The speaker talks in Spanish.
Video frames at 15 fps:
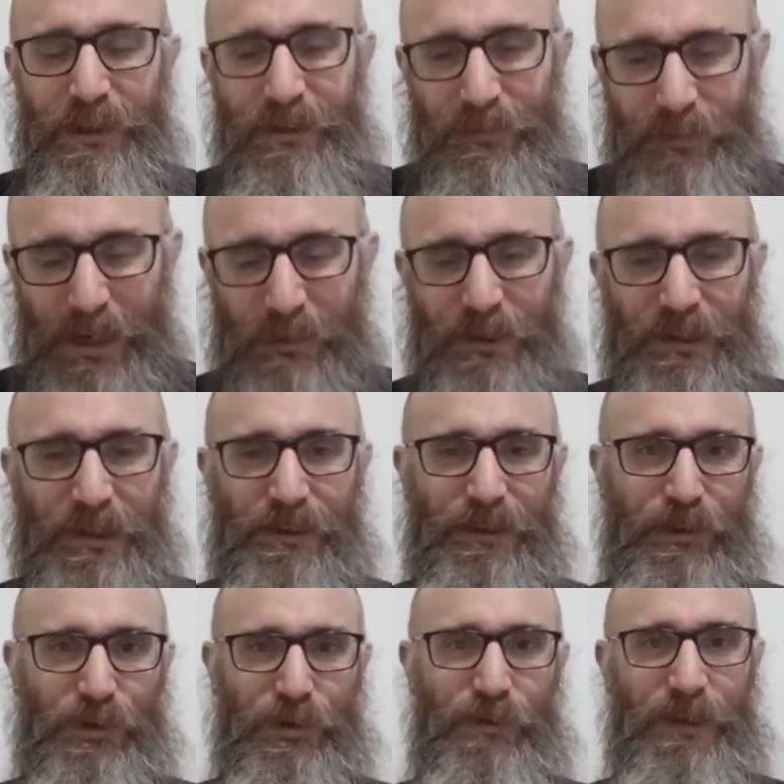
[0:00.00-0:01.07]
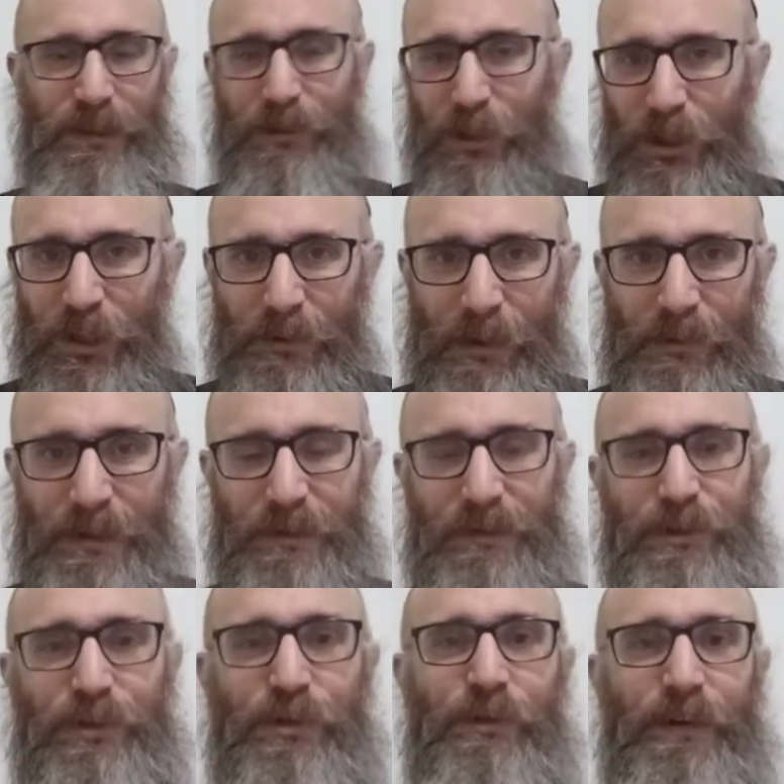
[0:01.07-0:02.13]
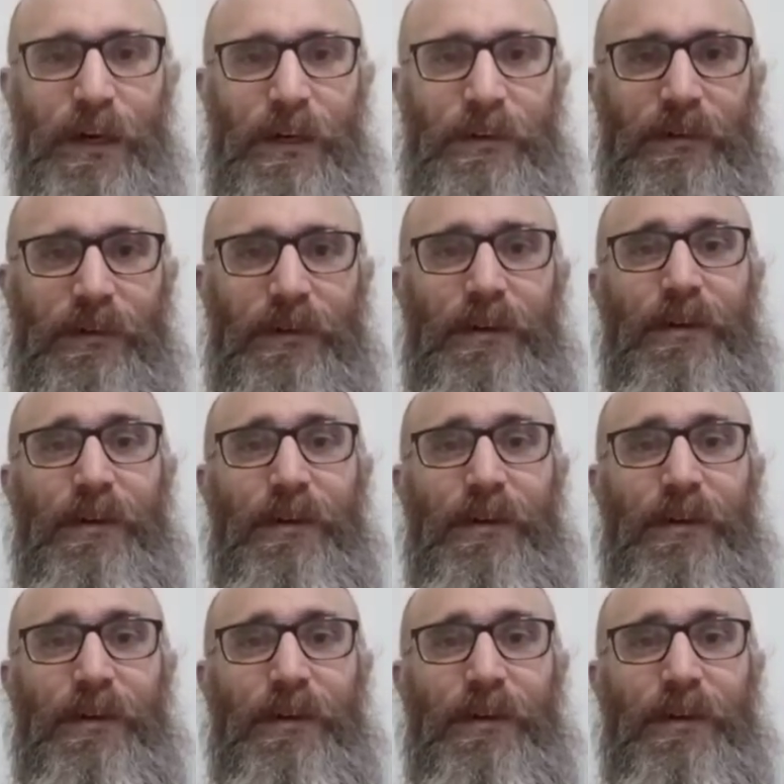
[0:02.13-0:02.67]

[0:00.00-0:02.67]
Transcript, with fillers: vamos a hacer chuva, todos vamos a hacer chuva